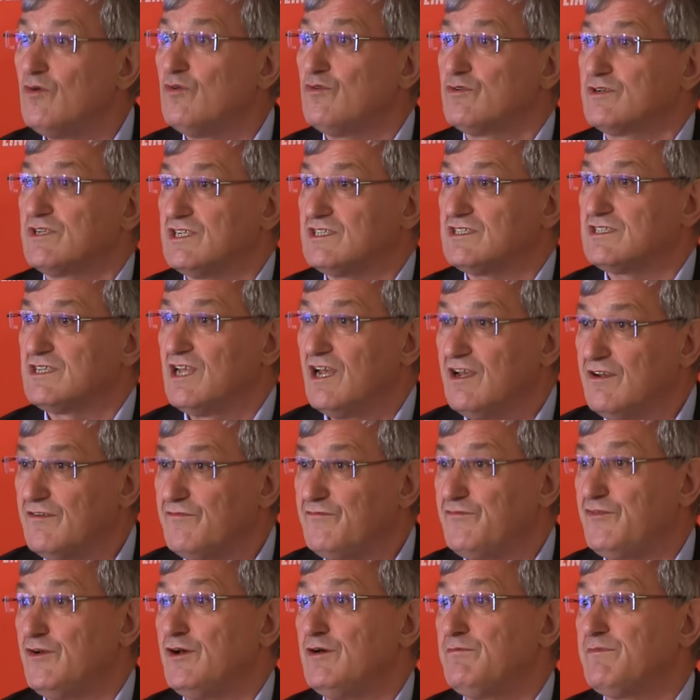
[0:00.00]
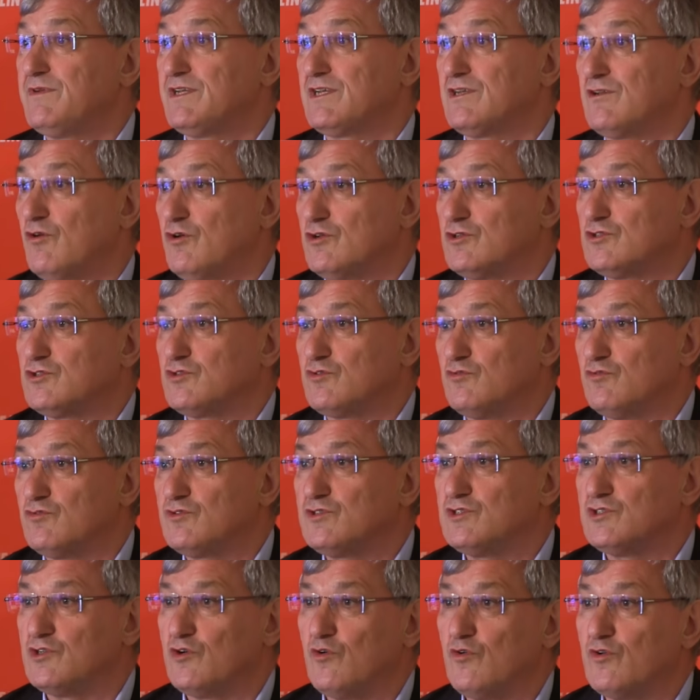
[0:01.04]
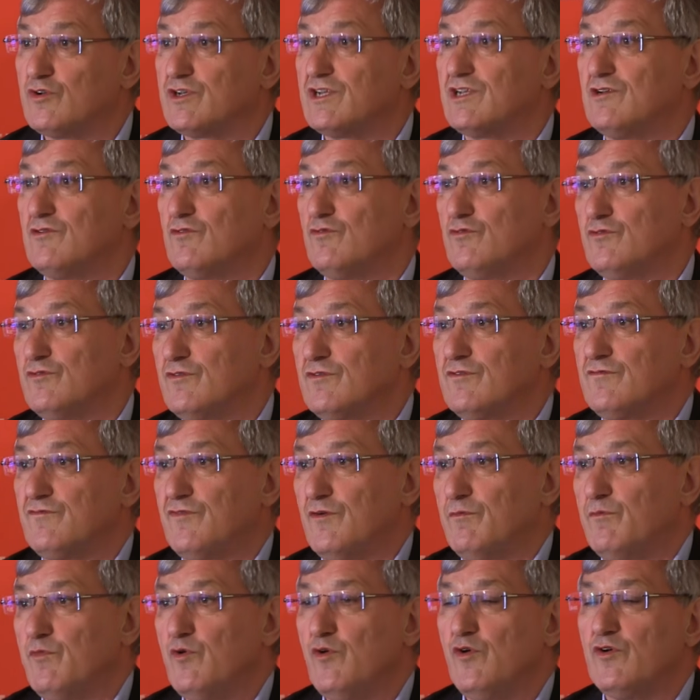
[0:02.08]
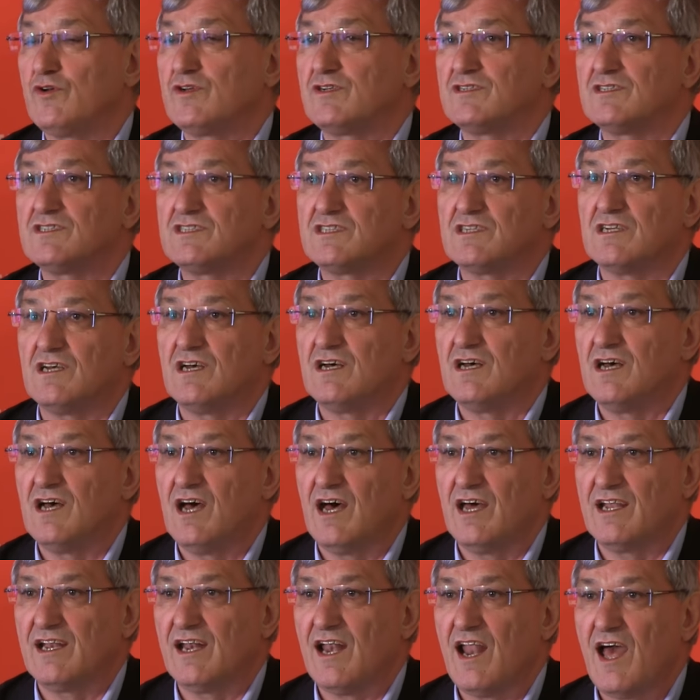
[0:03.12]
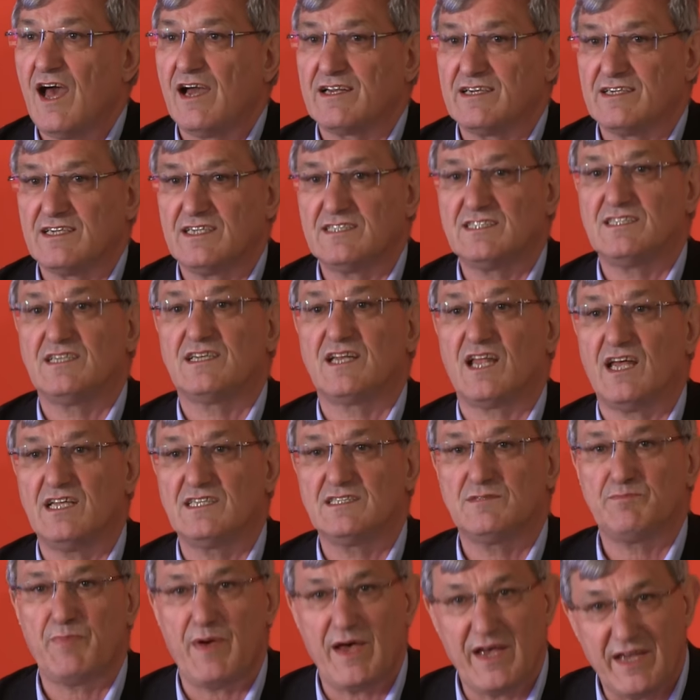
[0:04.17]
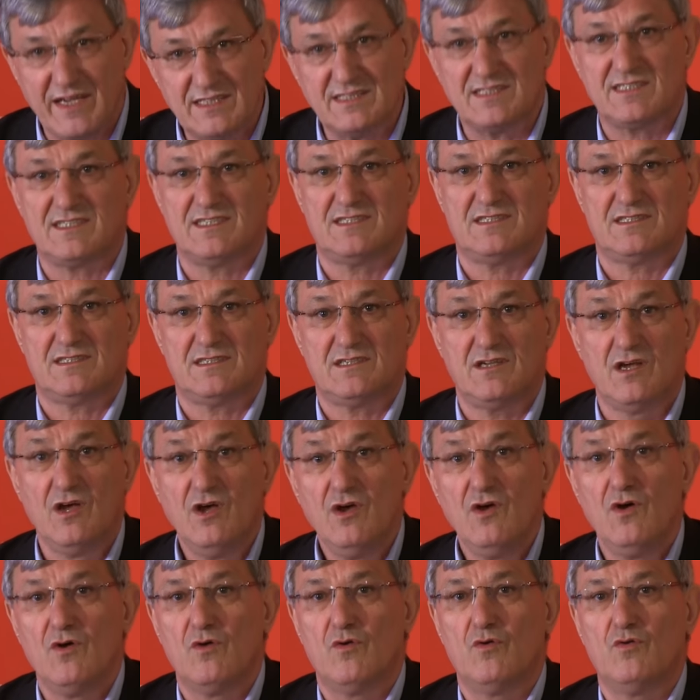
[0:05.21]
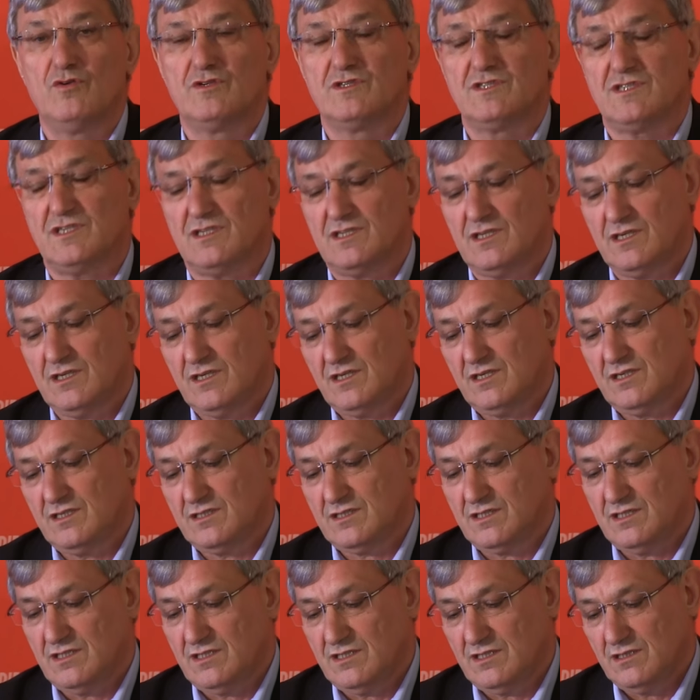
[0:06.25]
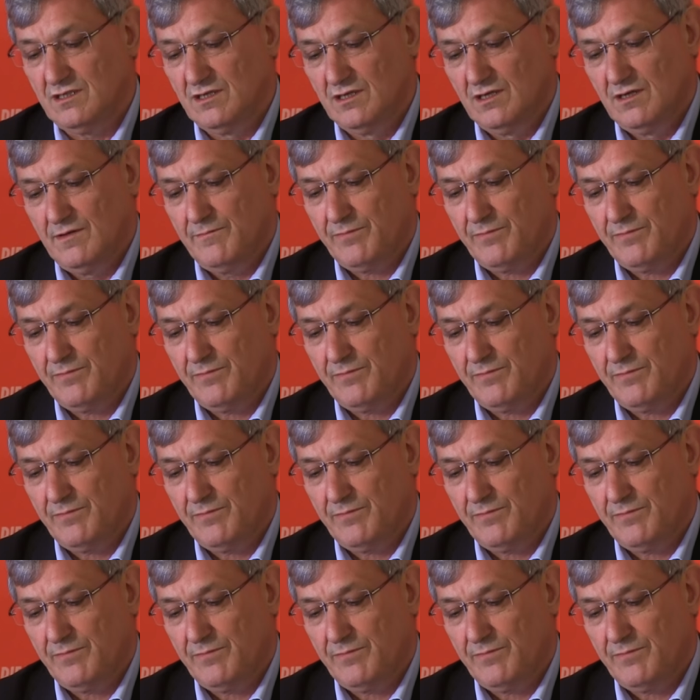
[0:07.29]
und dass Firmenkonstruktionen und Vermögensanlagen, dass sie transparent sind und äh, äh, die